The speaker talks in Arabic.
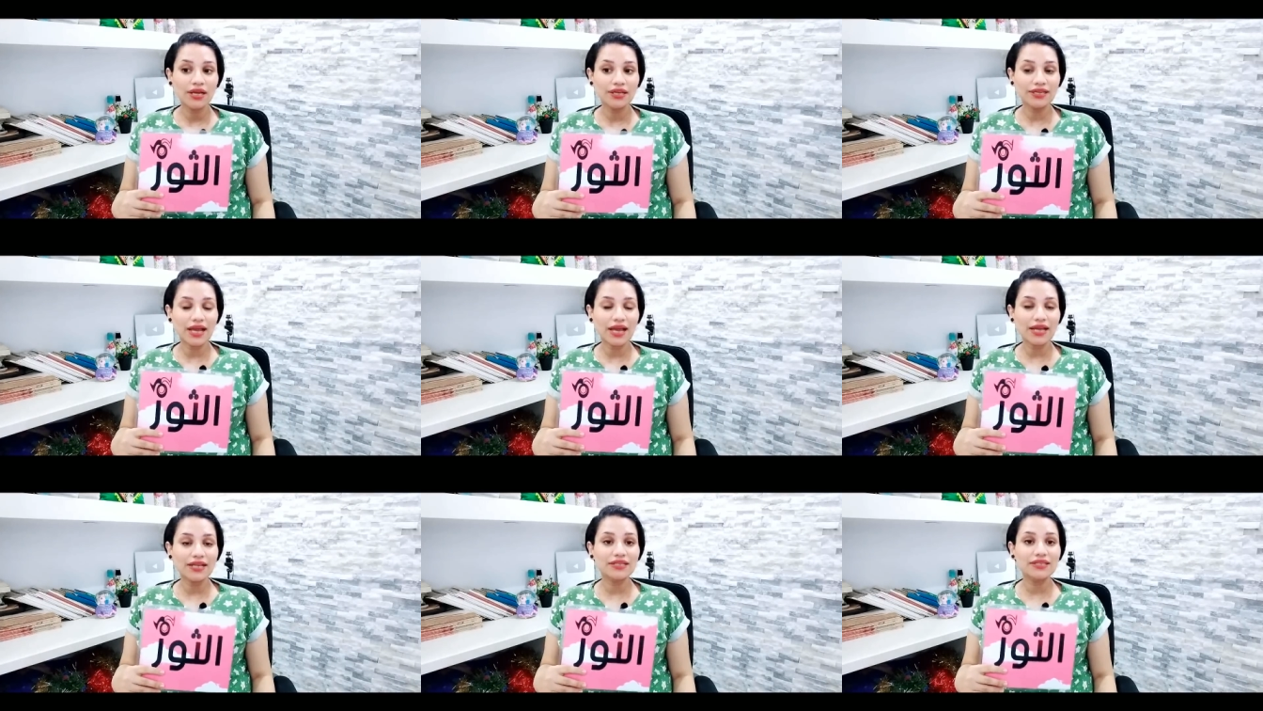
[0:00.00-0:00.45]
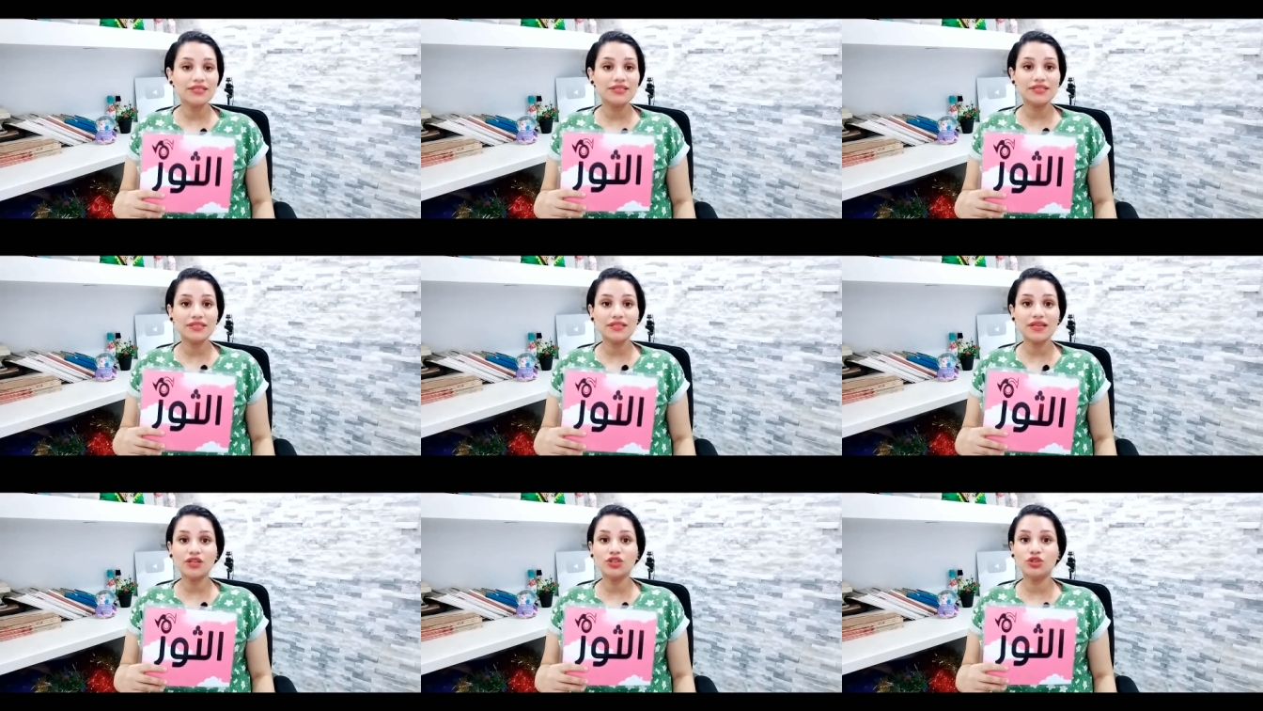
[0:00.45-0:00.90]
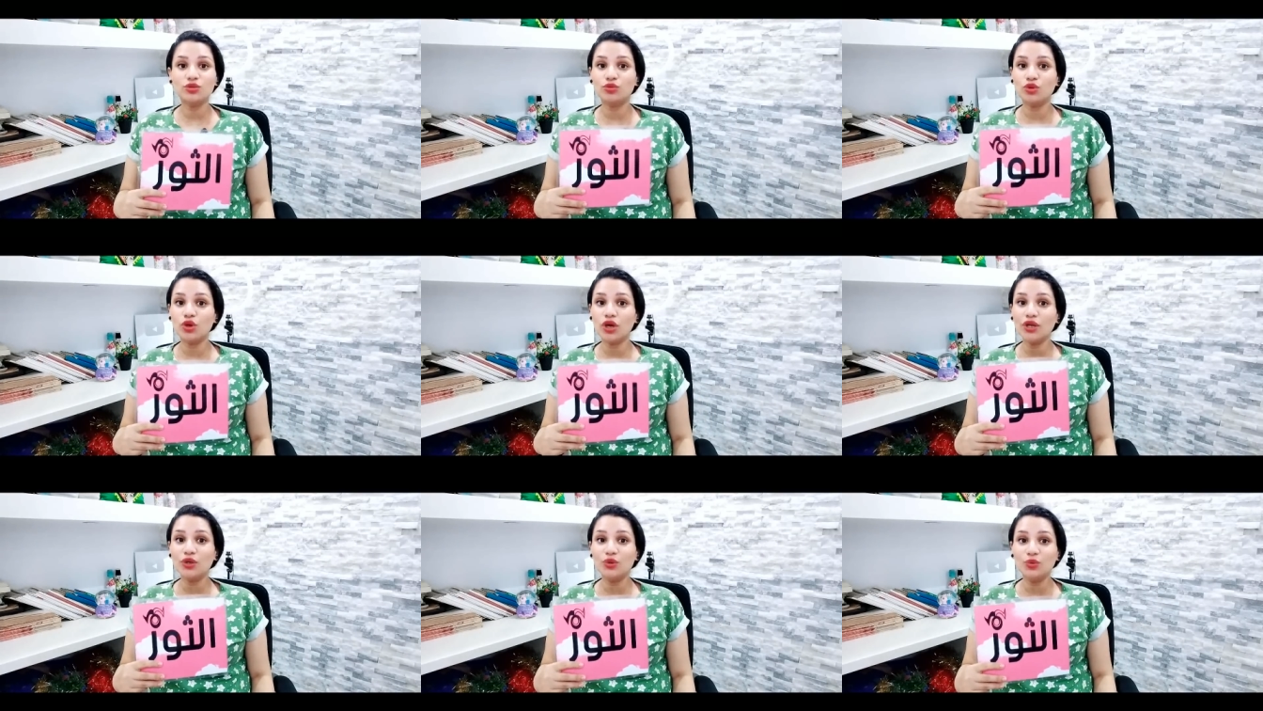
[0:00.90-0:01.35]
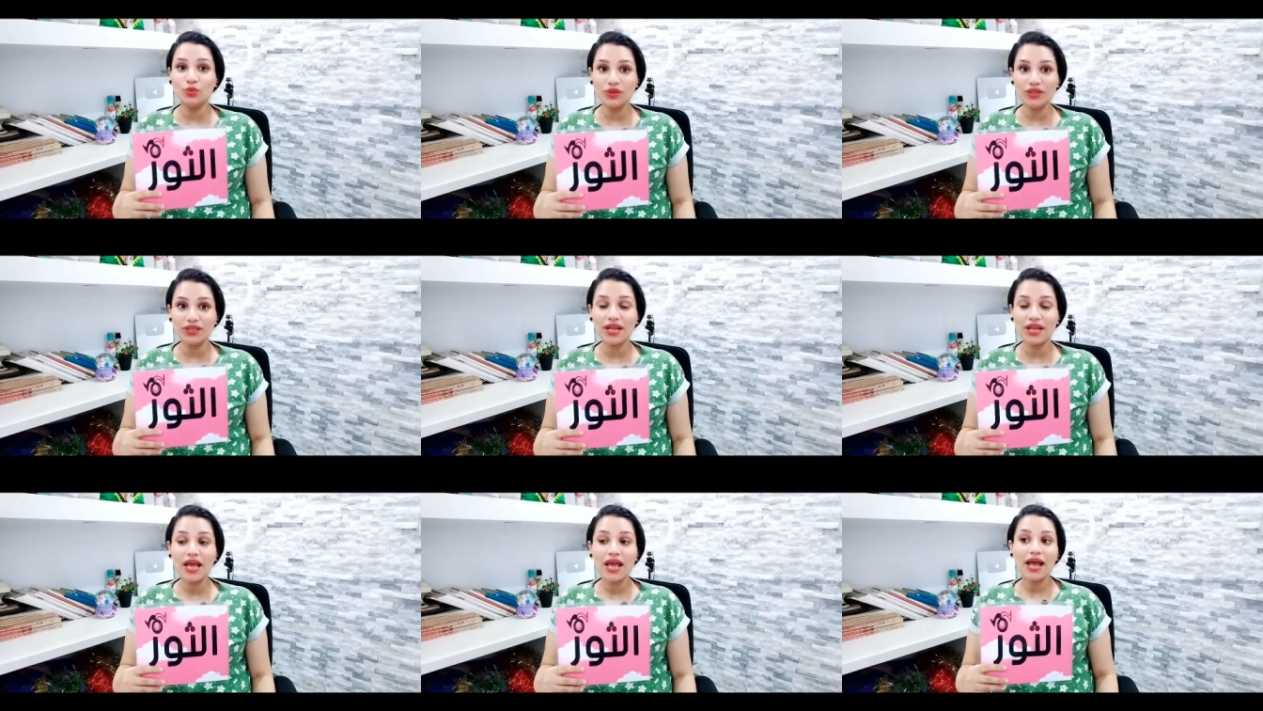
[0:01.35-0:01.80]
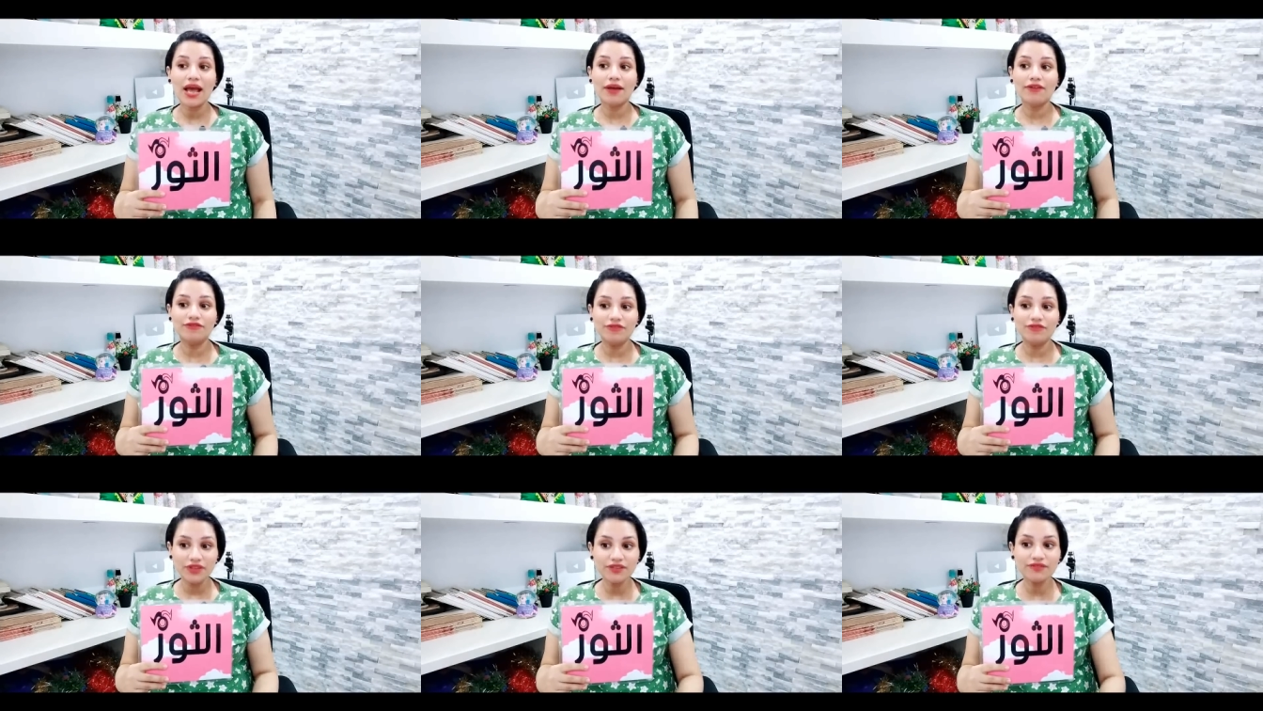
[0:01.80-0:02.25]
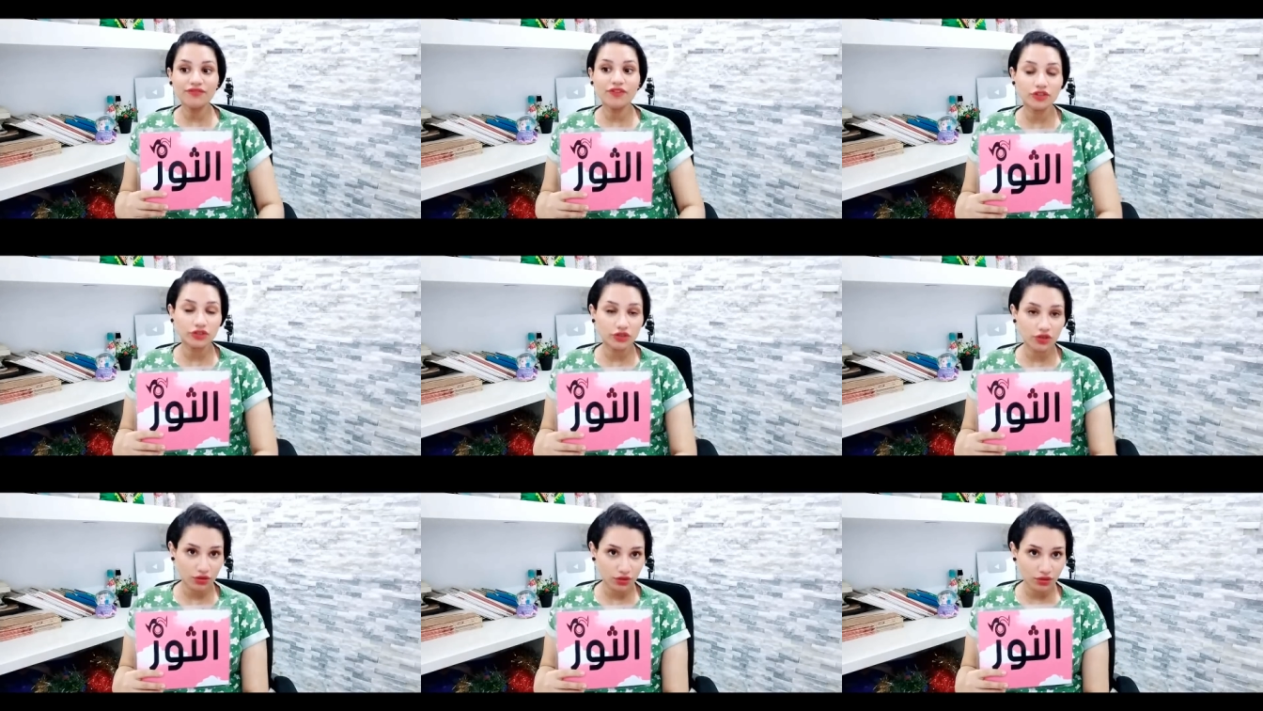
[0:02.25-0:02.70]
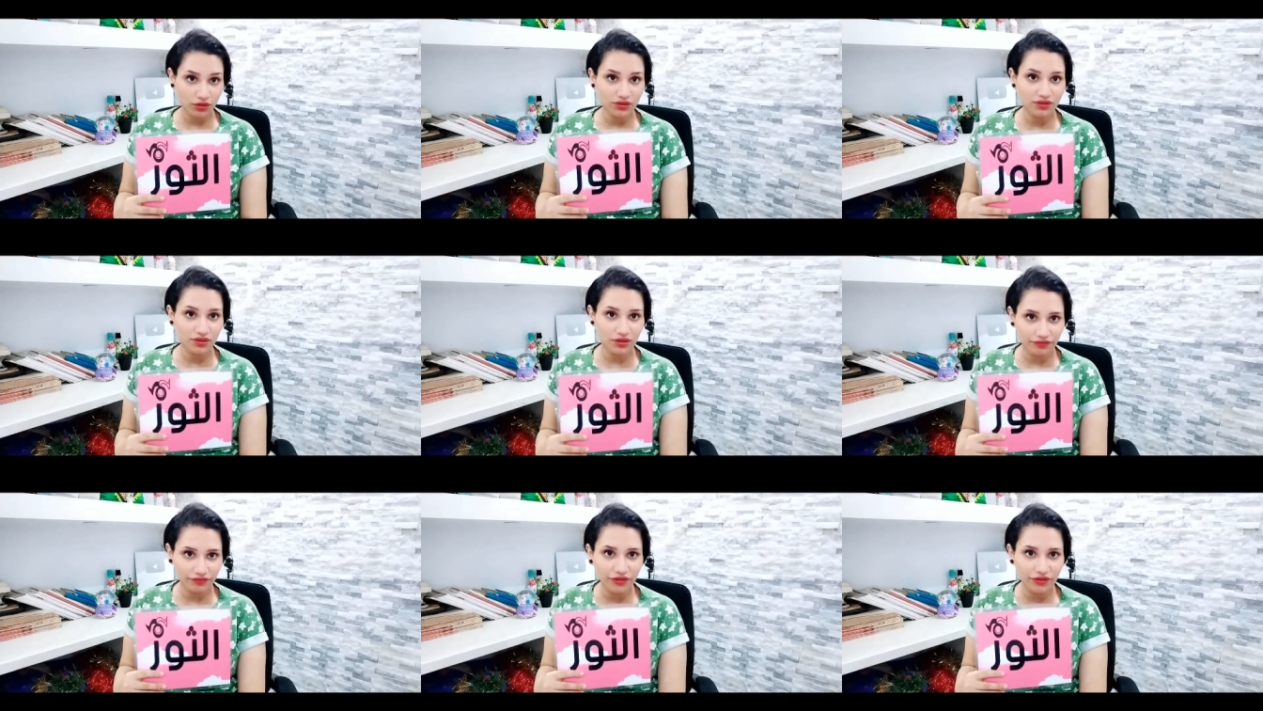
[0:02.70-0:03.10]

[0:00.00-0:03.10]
يعني كتير هتبقوا حلوين في فترات